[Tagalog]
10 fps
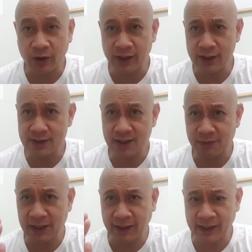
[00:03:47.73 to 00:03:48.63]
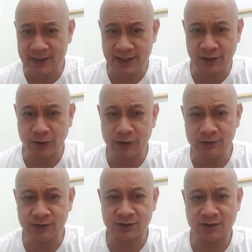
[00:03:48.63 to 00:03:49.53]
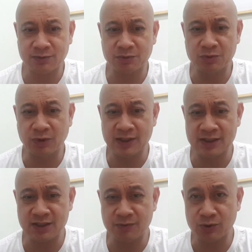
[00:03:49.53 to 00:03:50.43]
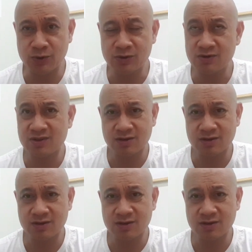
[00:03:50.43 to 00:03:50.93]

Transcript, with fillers: Okay? Sa malaking casino na magbubukas sa Cebu.